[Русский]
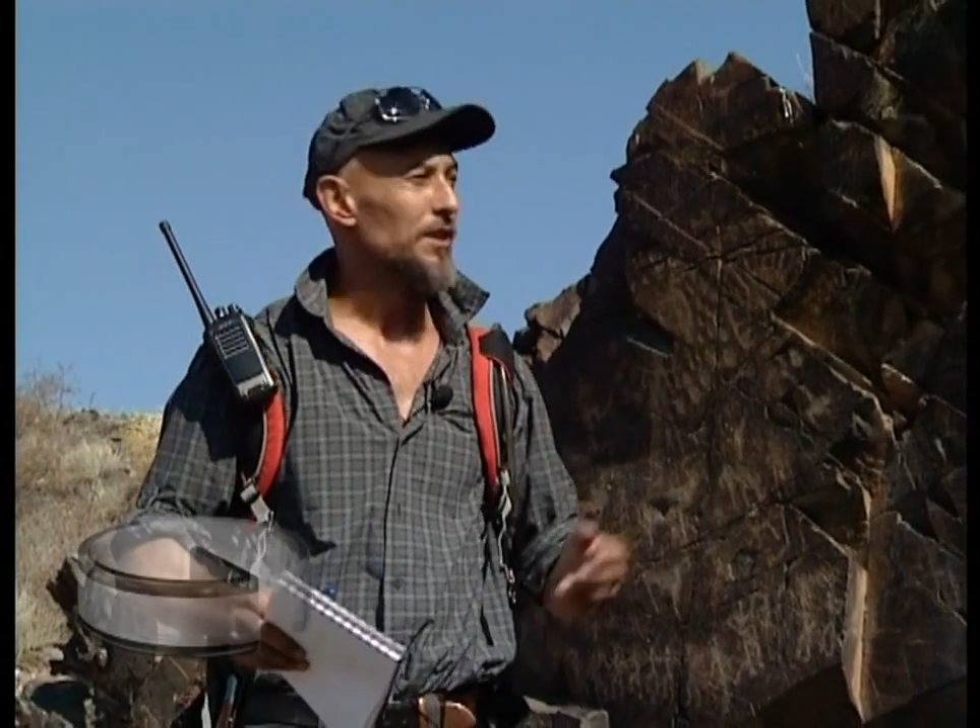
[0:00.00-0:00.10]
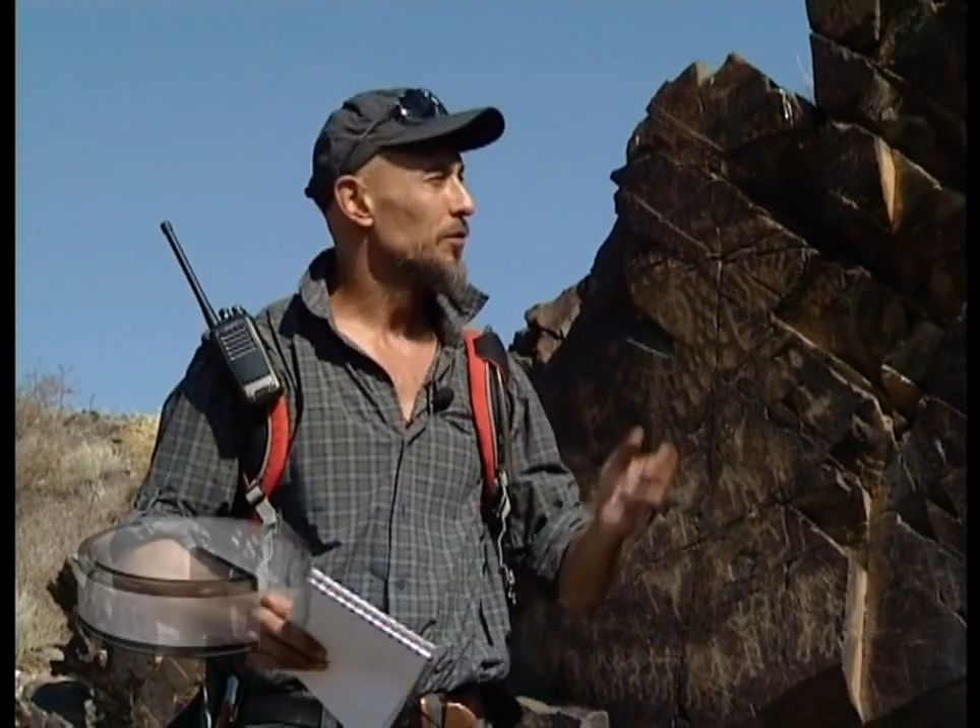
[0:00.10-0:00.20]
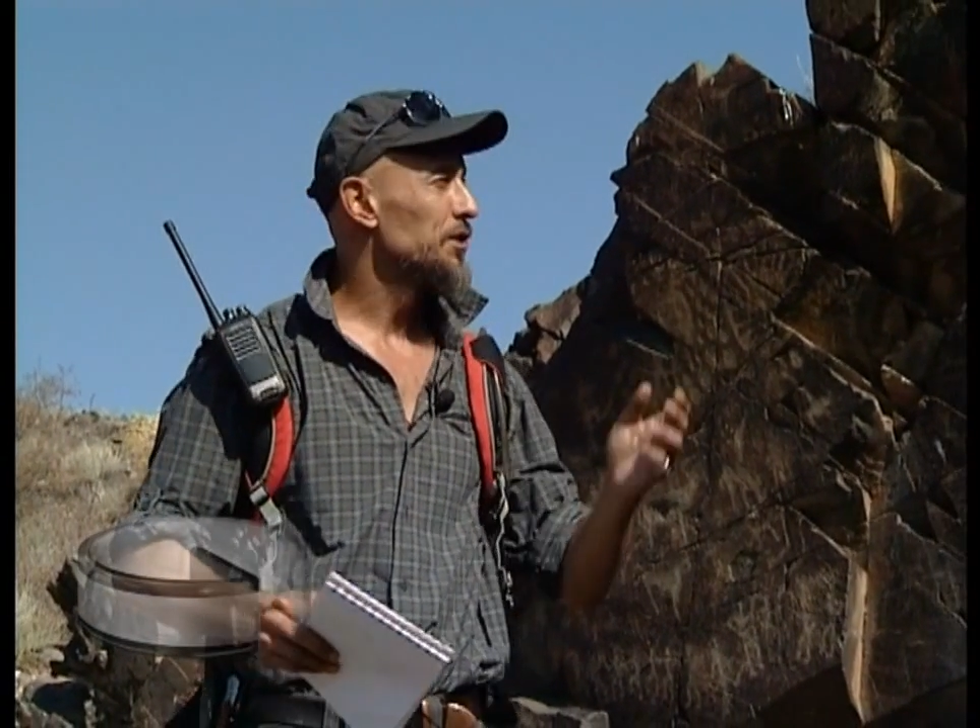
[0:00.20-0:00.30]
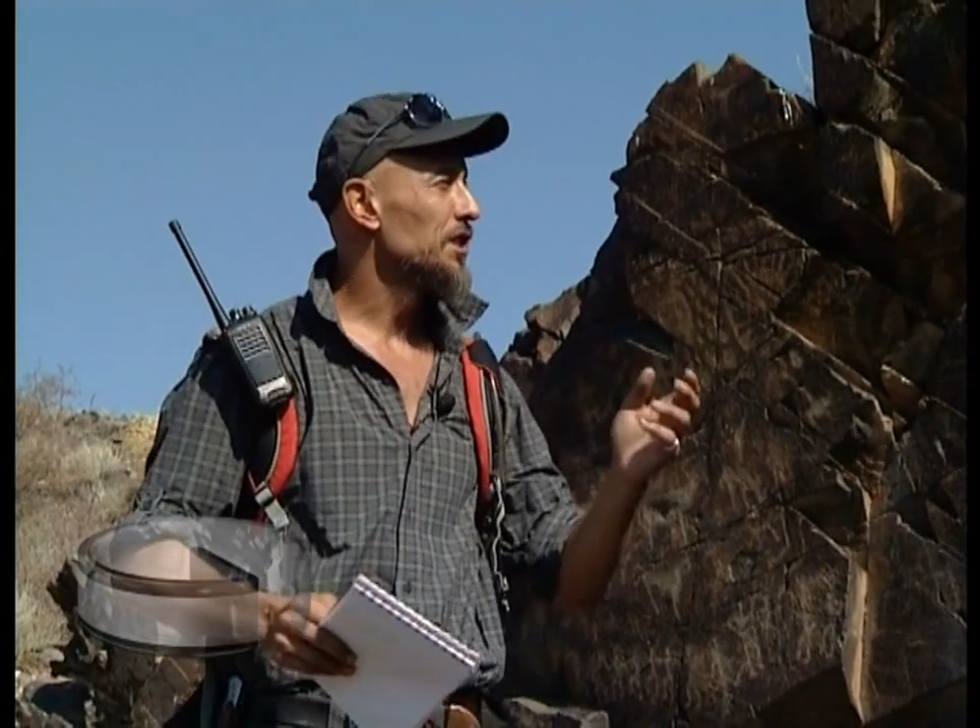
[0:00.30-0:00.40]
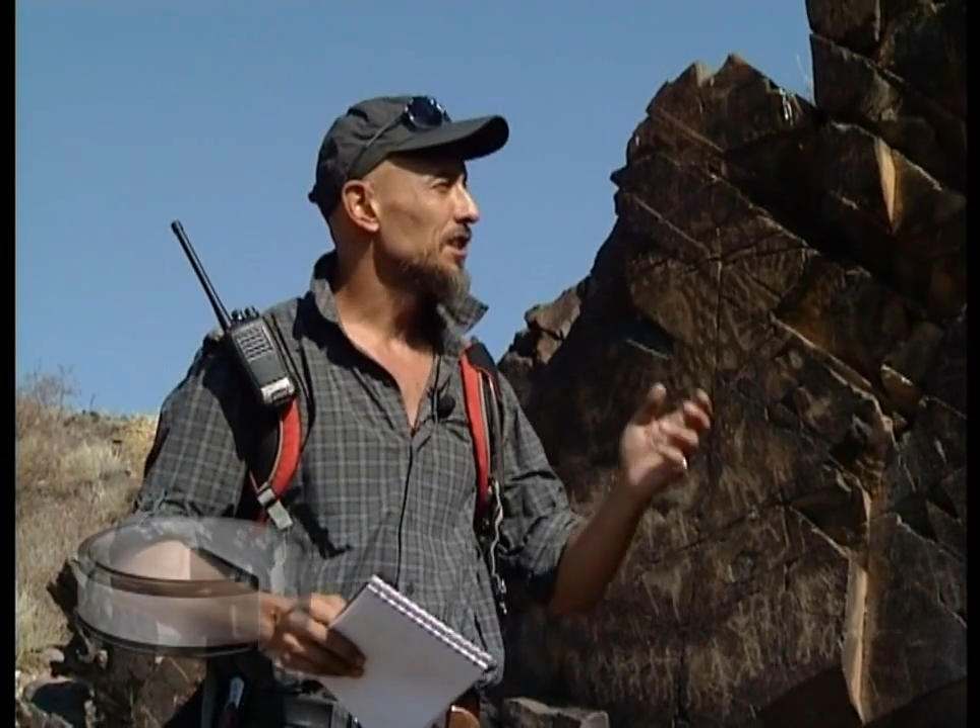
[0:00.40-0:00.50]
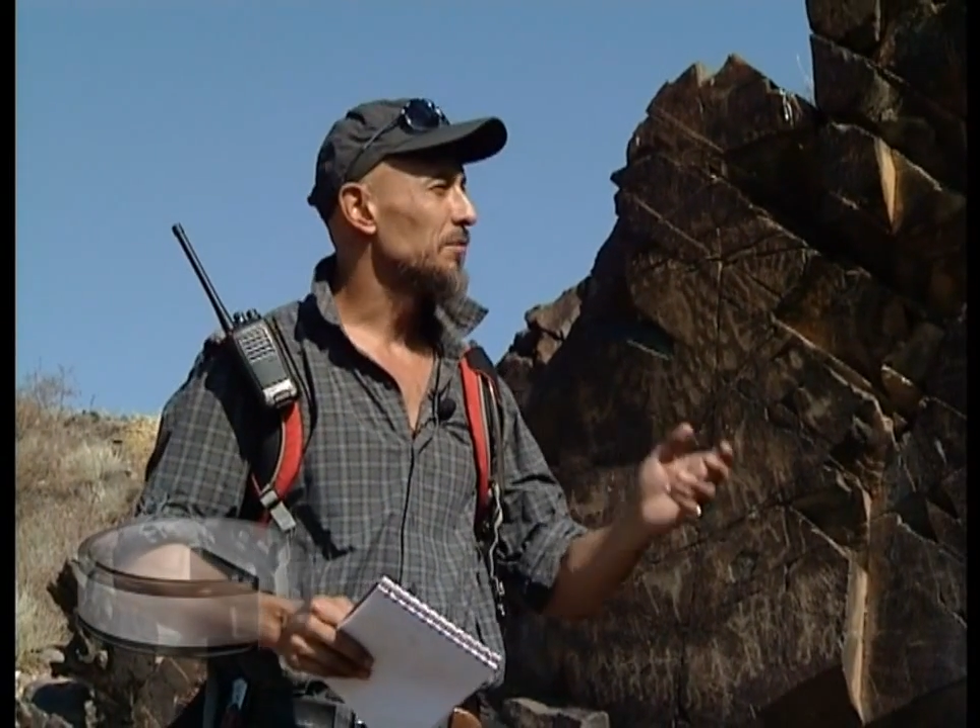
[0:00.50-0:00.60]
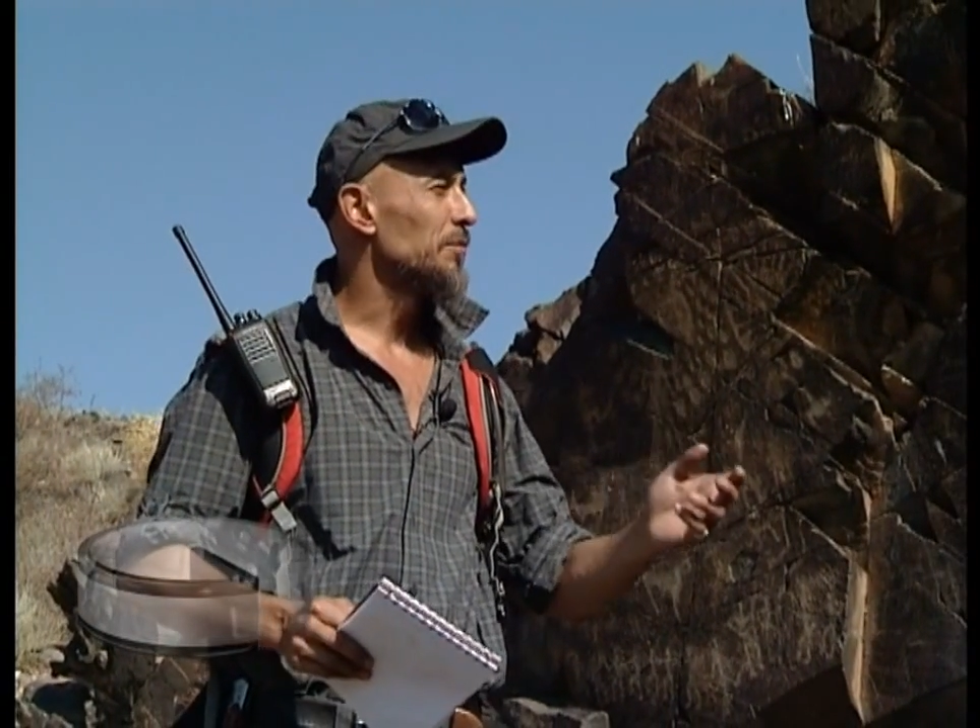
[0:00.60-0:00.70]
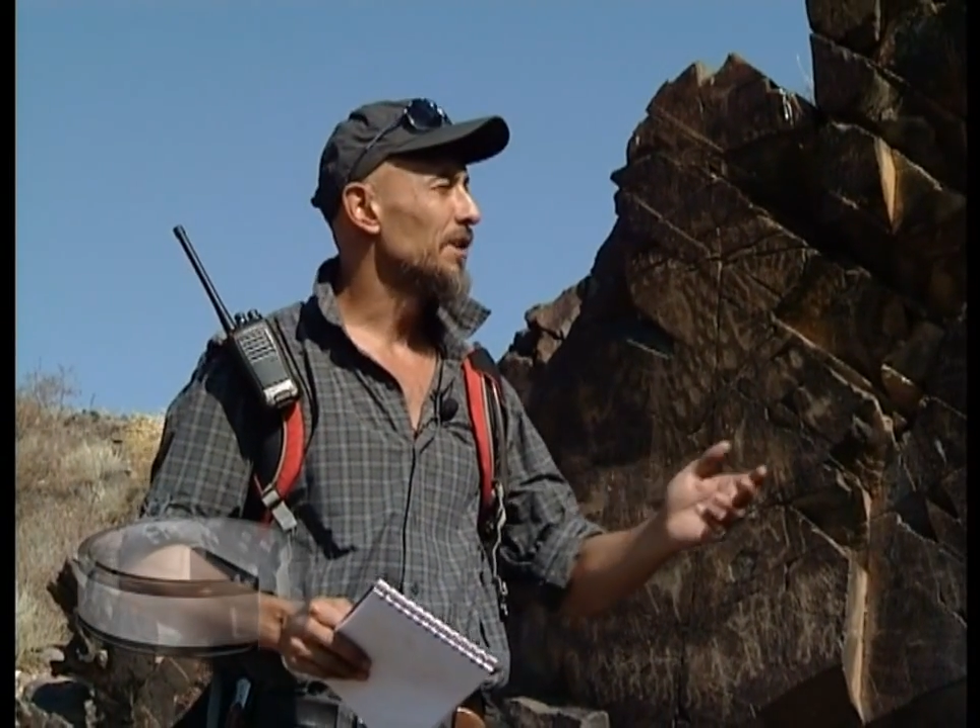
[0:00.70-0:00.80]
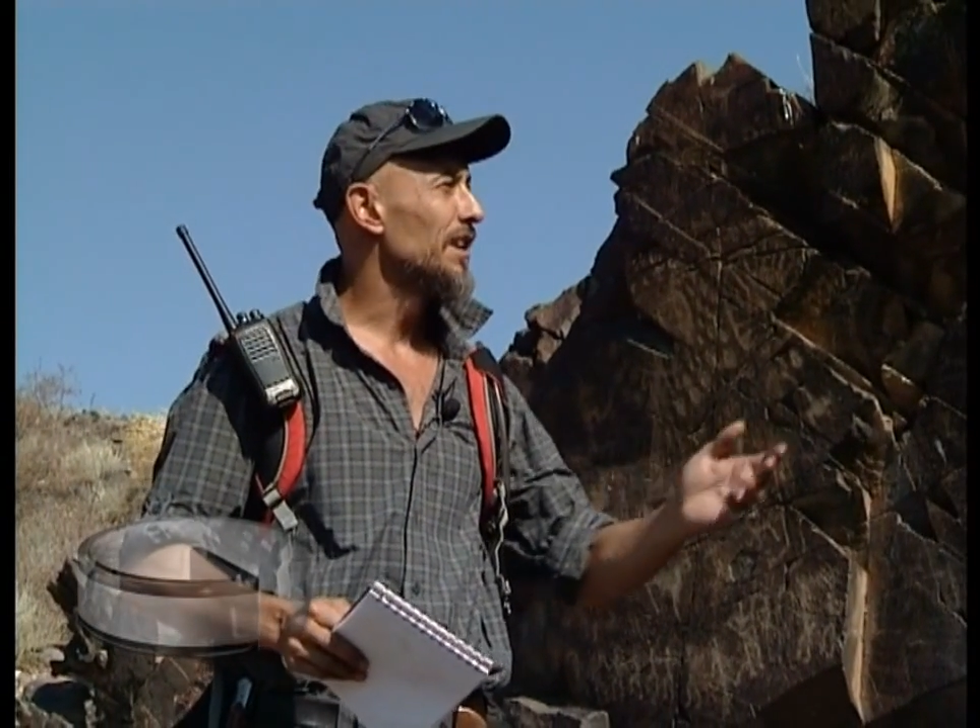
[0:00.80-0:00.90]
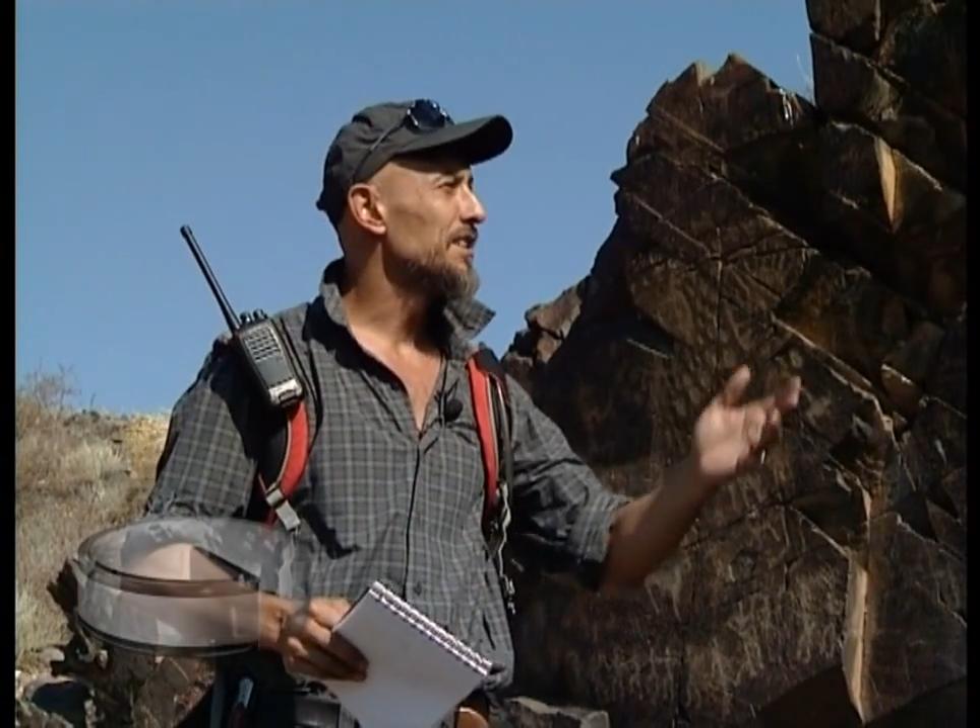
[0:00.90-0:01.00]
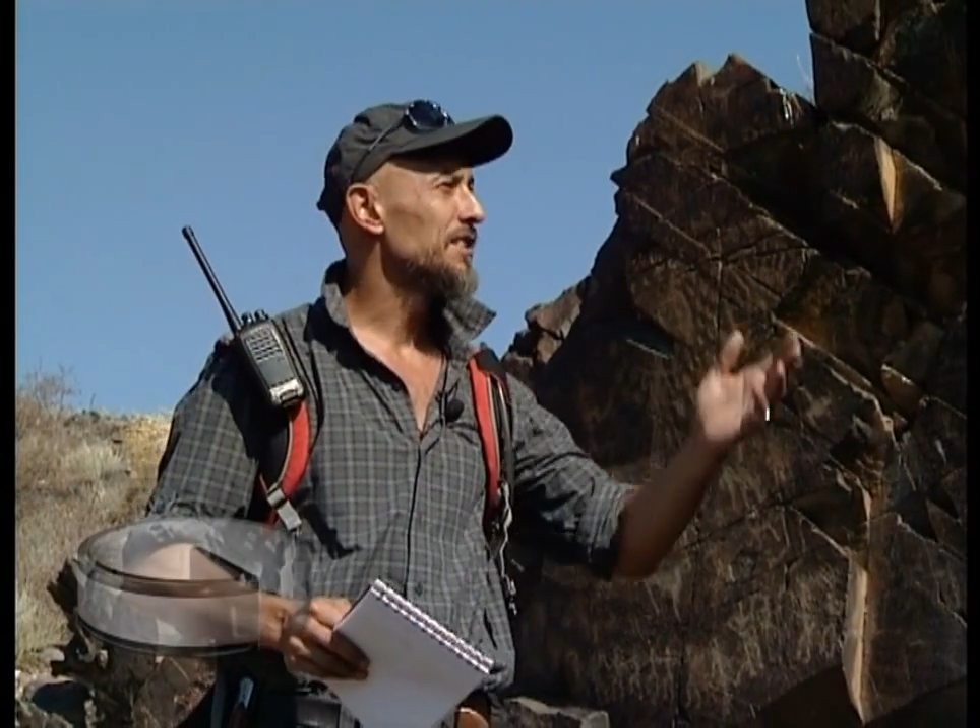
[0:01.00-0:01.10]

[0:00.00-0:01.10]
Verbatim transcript: Его стенами были